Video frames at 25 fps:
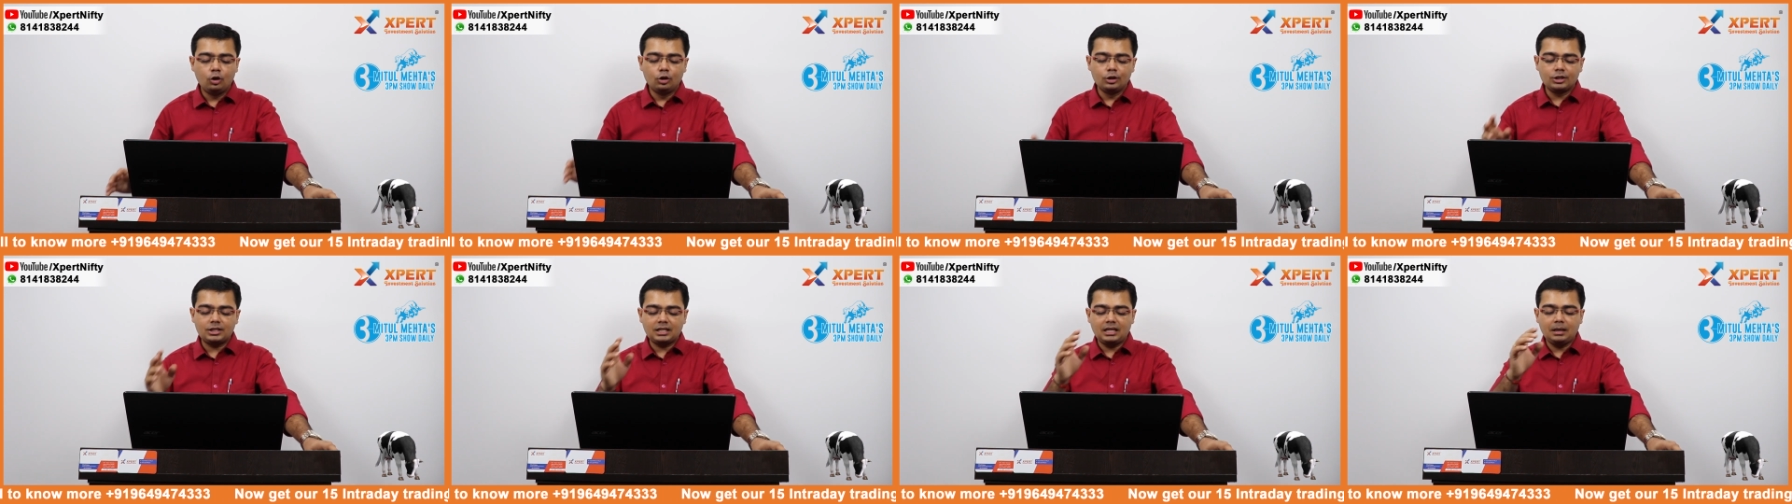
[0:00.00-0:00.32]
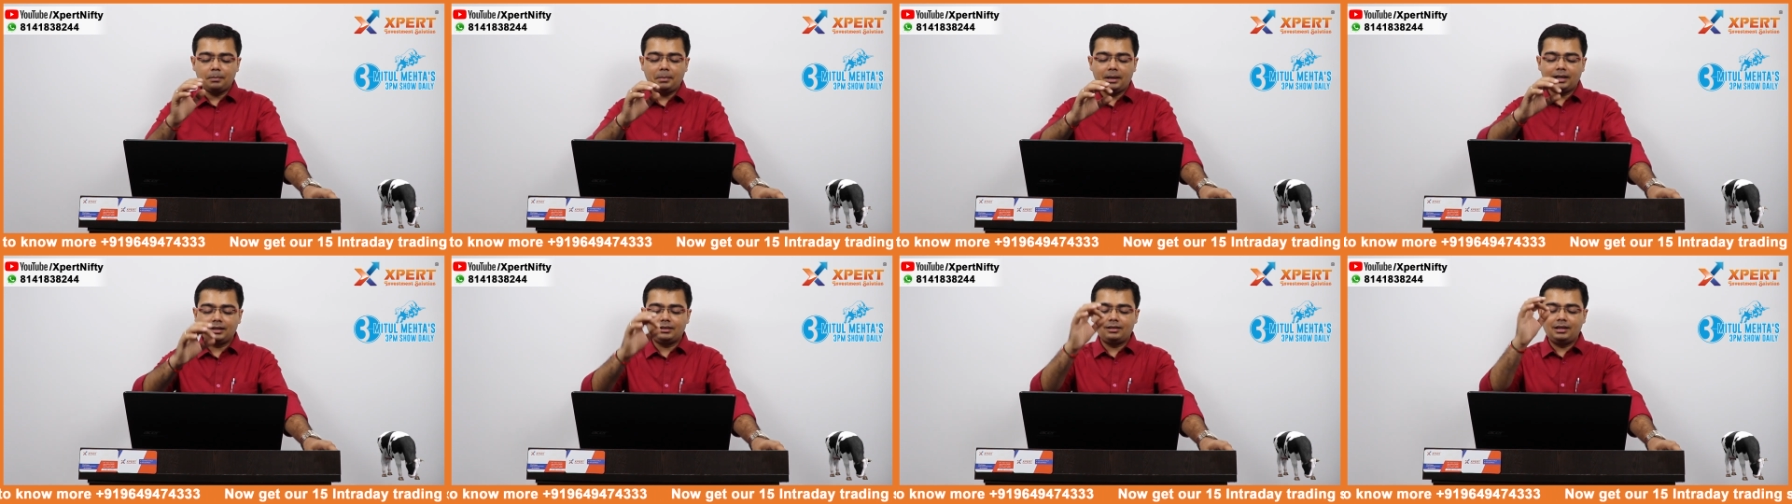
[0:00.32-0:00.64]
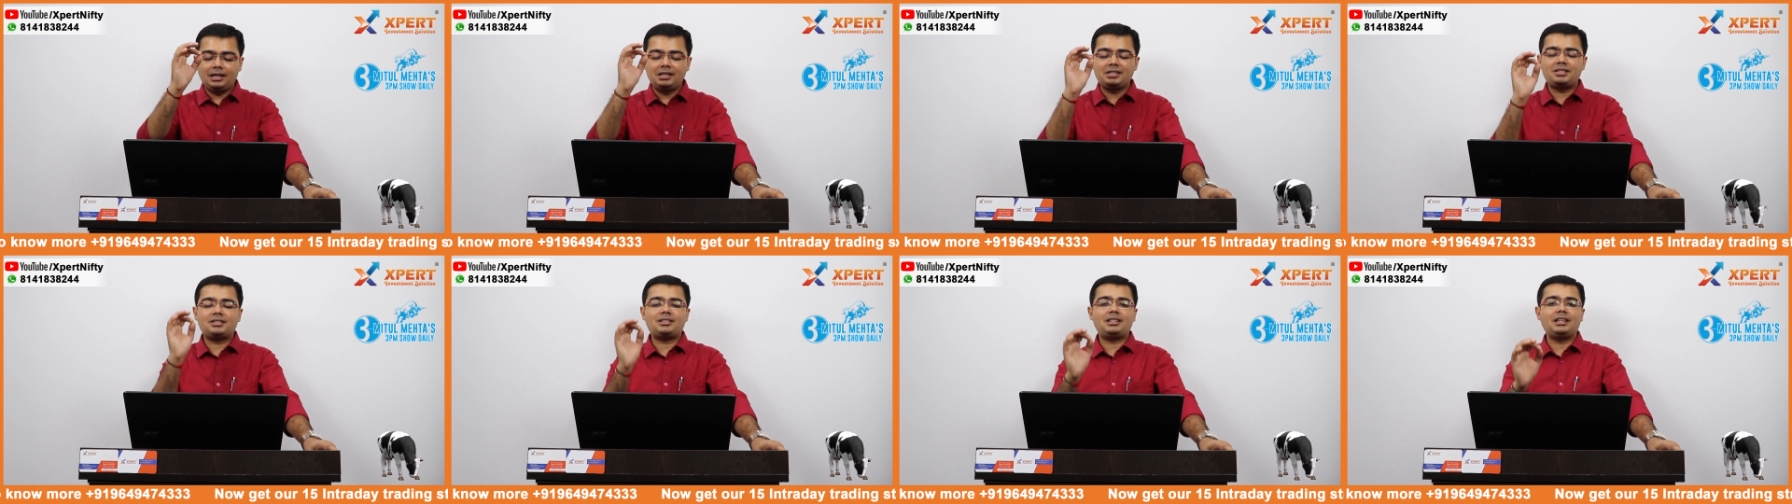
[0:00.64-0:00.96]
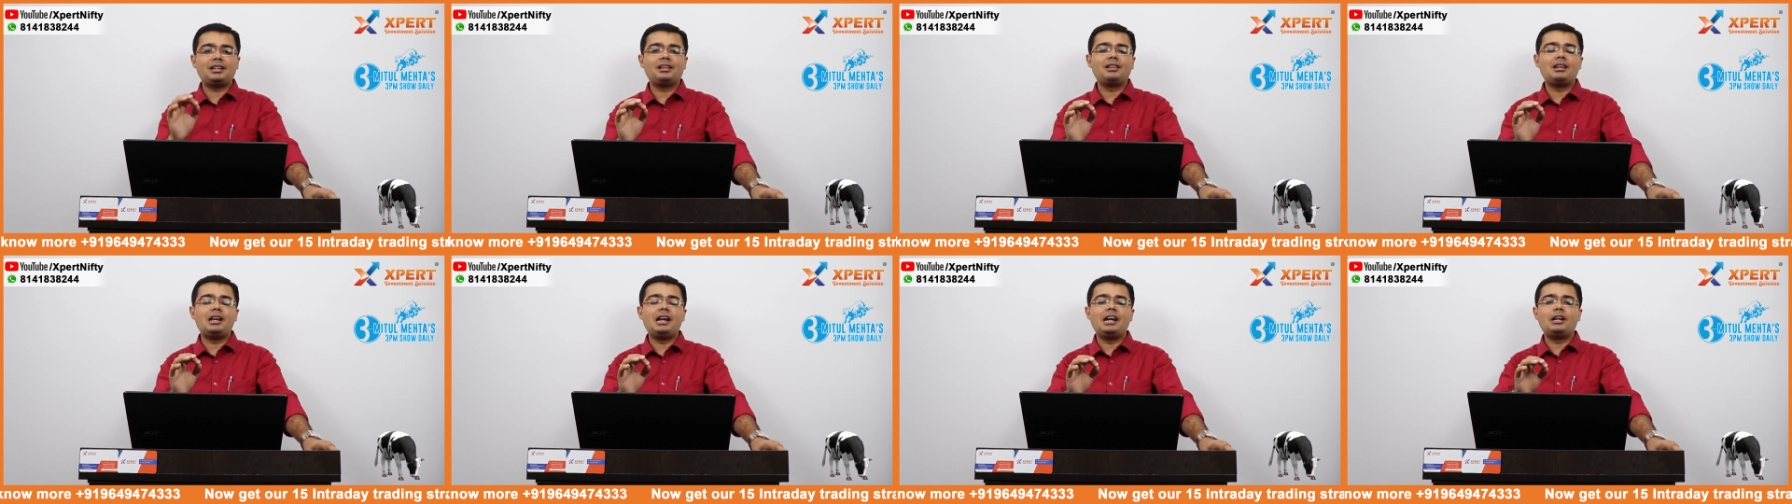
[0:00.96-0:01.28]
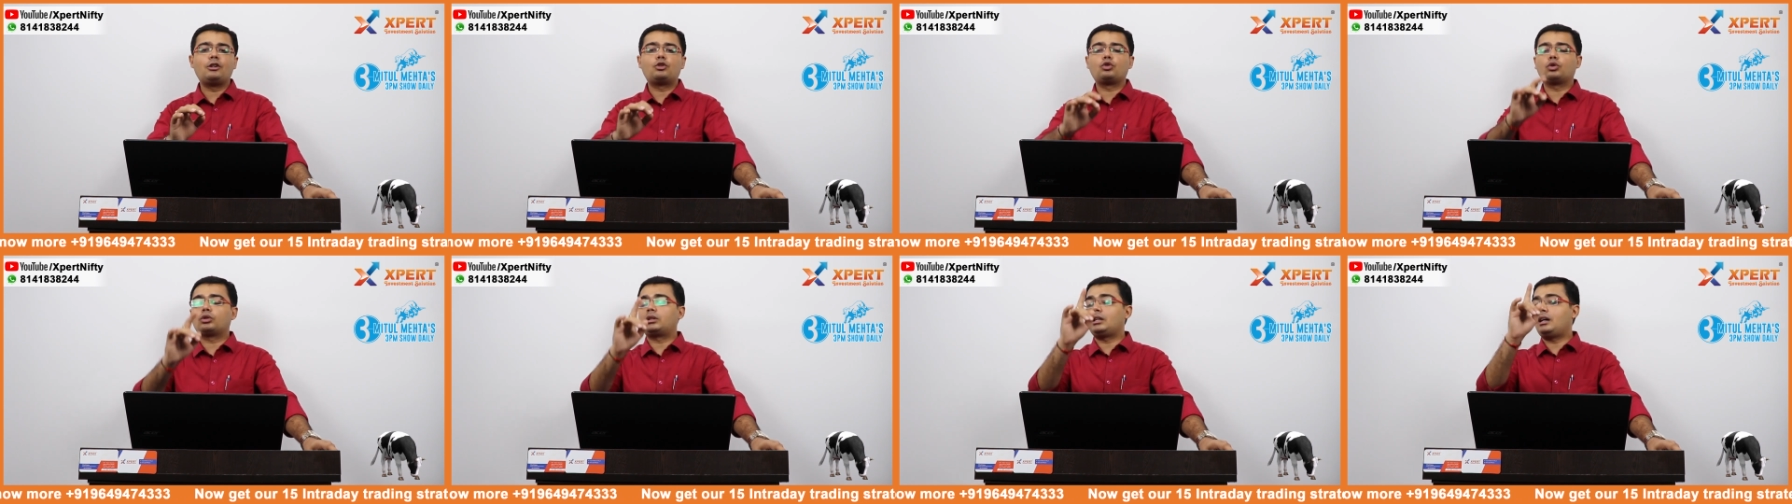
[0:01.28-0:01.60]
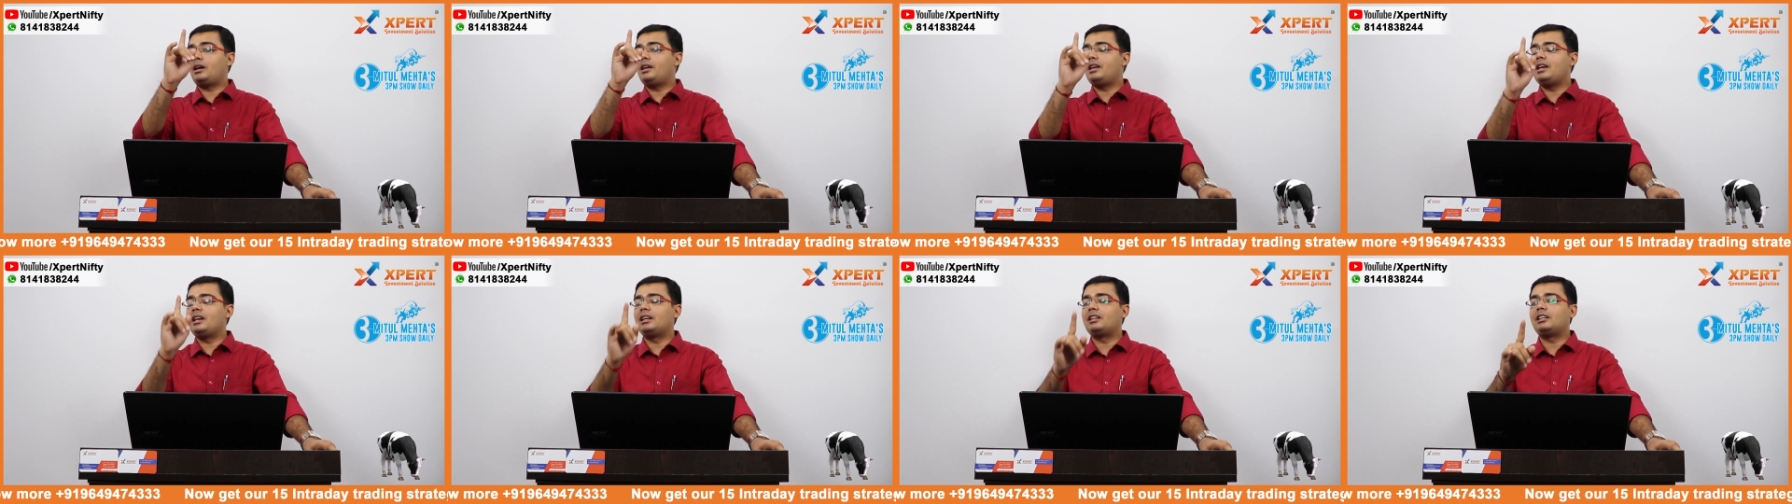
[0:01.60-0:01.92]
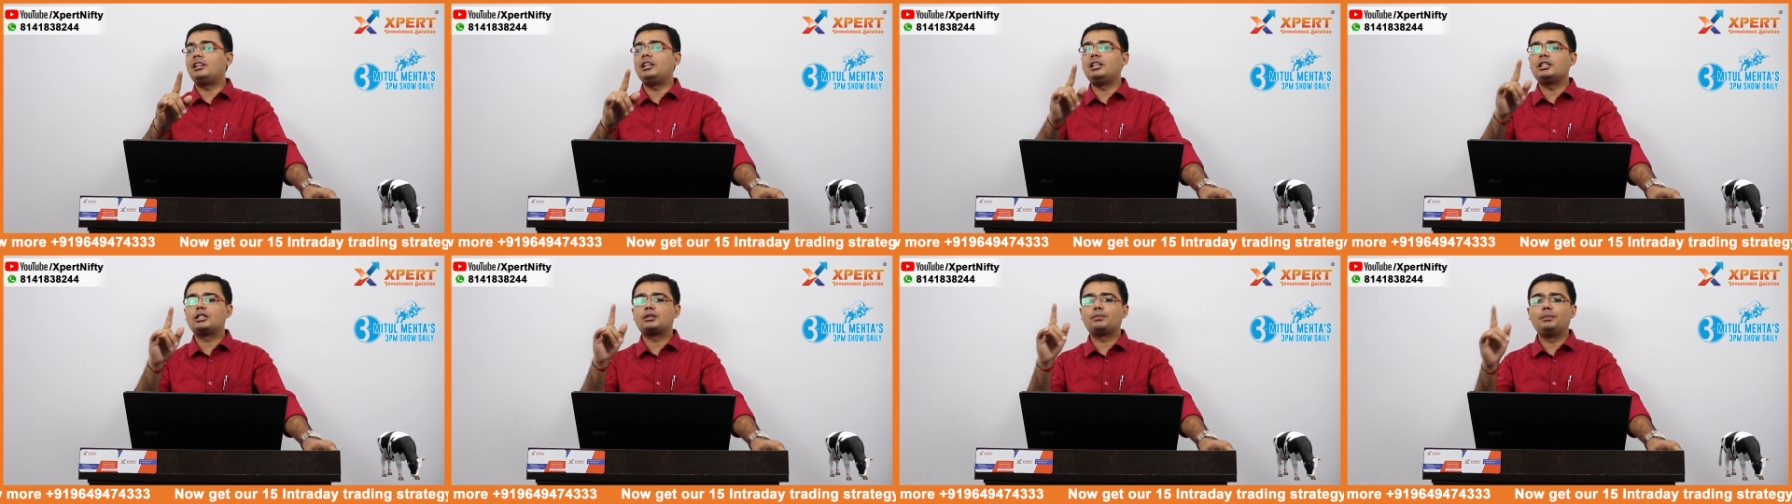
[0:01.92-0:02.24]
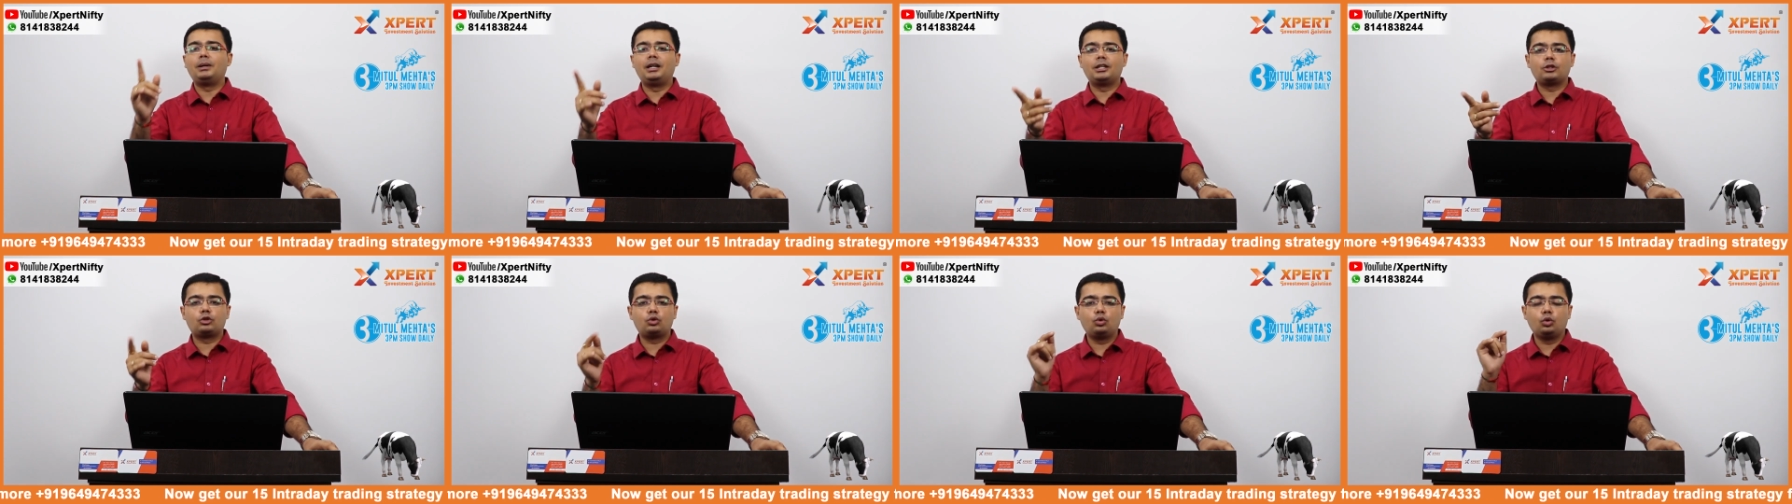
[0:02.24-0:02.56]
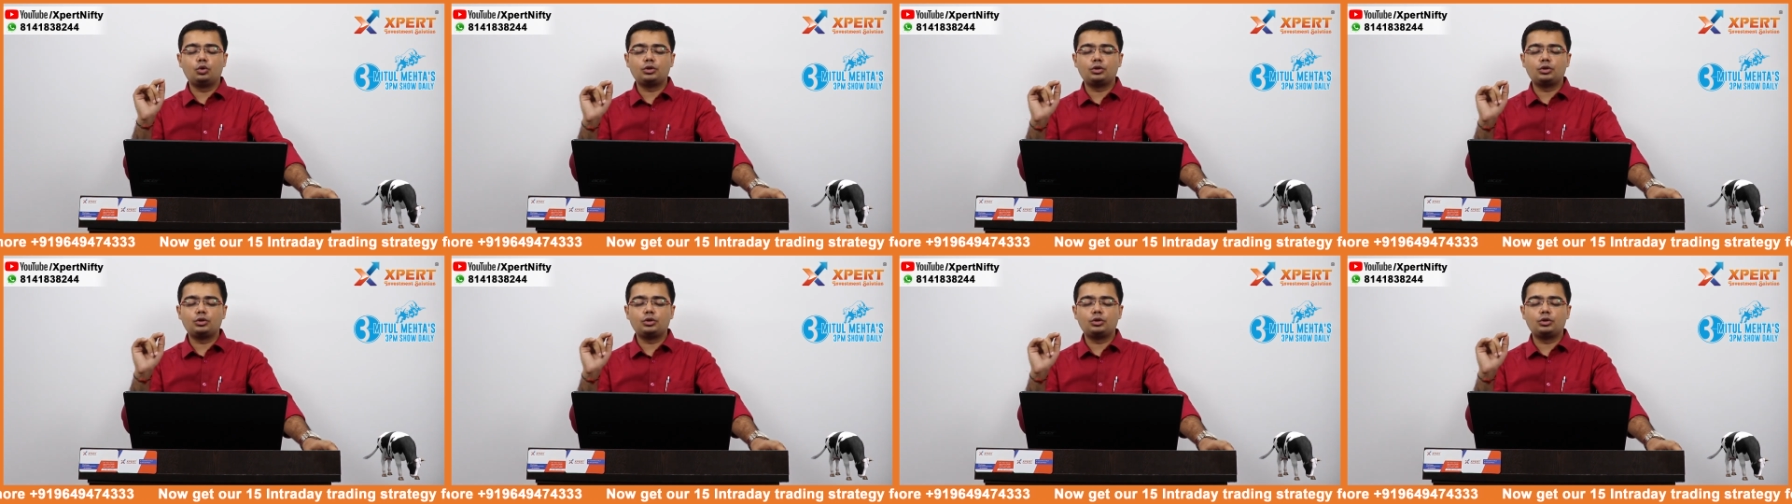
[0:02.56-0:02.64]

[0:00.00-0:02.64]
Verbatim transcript: उसके बाद लिस्टिंग डेट जो था 21 मार्च